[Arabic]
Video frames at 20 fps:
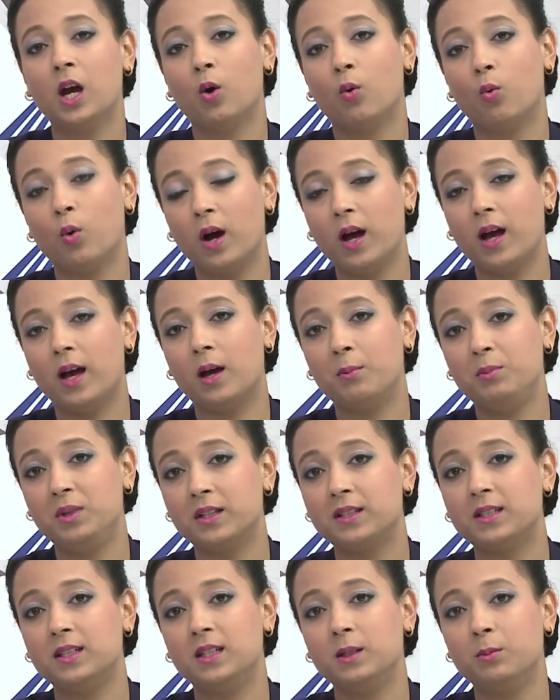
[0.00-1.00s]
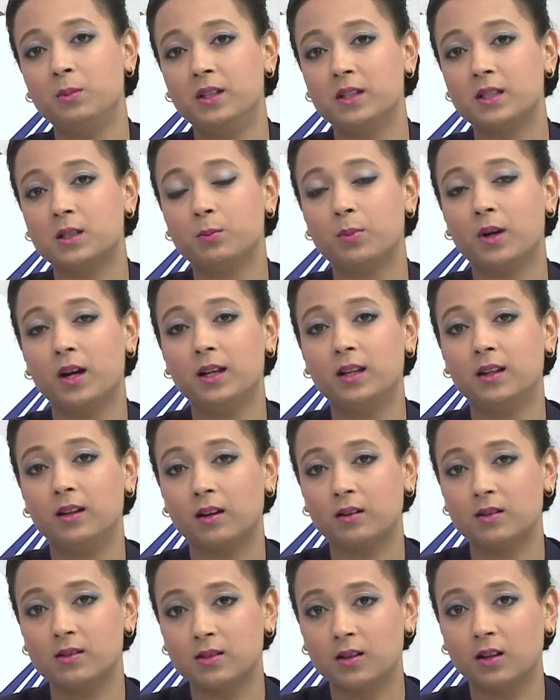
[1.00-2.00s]
واهميته بالنسبه
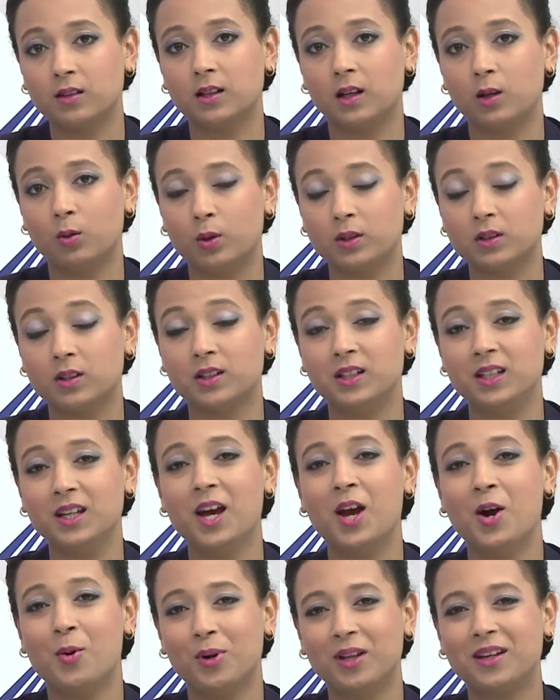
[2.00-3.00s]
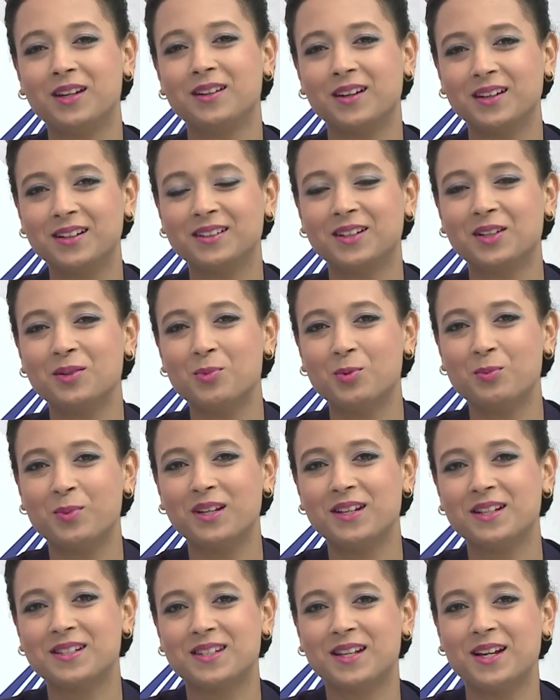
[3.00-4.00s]
للاقتصاد الوطني ولكن ايضا
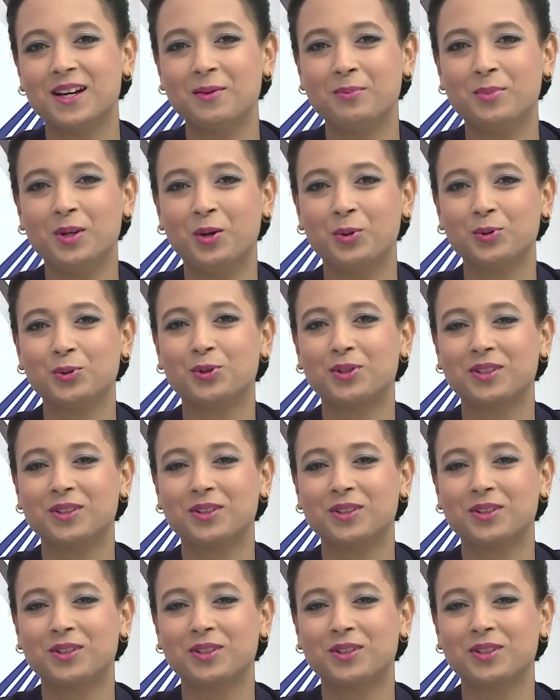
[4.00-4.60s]
مميزه بحضور